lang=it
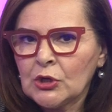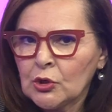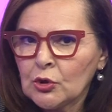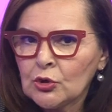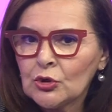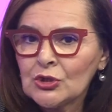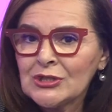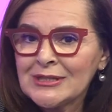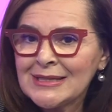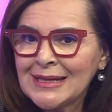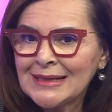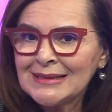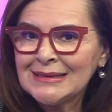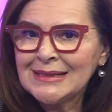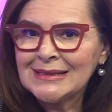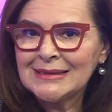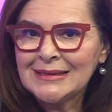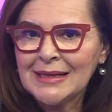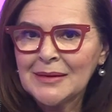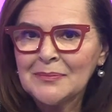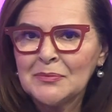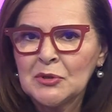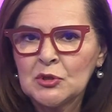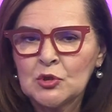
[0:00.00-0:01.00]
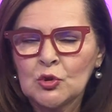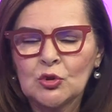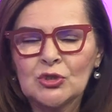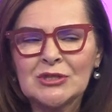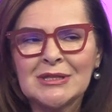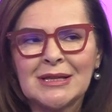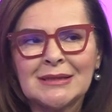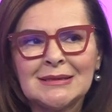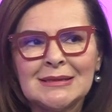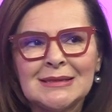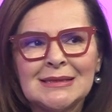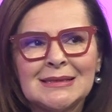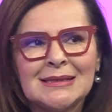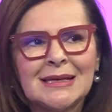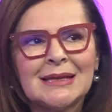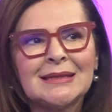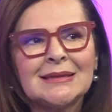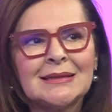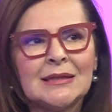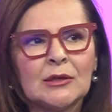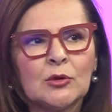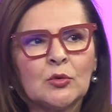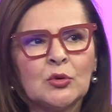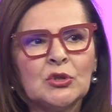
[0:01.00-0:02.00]
nonostante i tempi sono stati
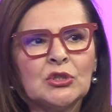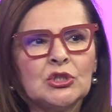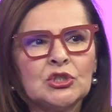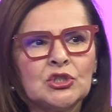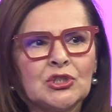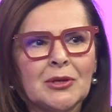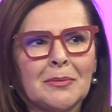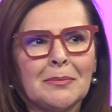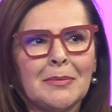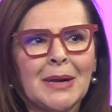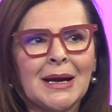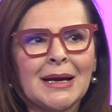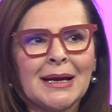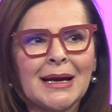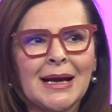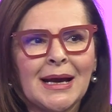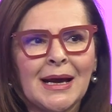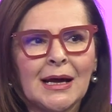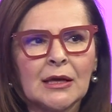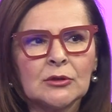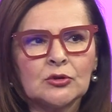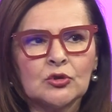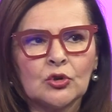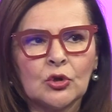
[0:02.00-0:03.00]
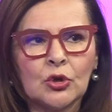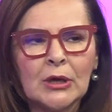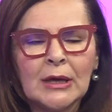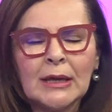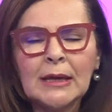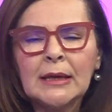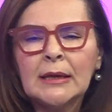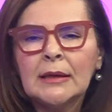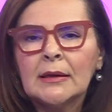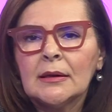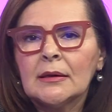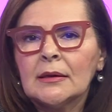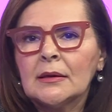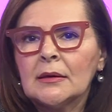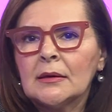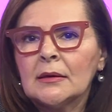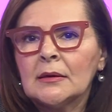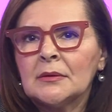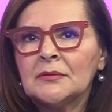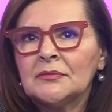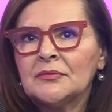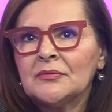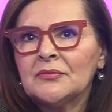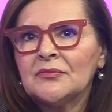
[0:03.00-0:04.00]
stretti e quindi ci è mancato
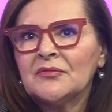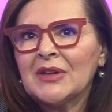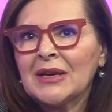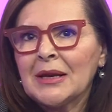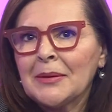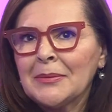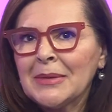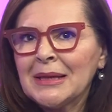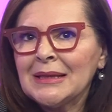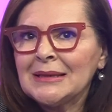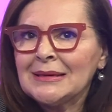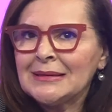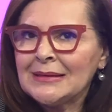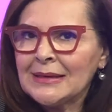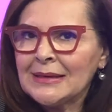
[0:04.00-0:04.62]
ehm, veramente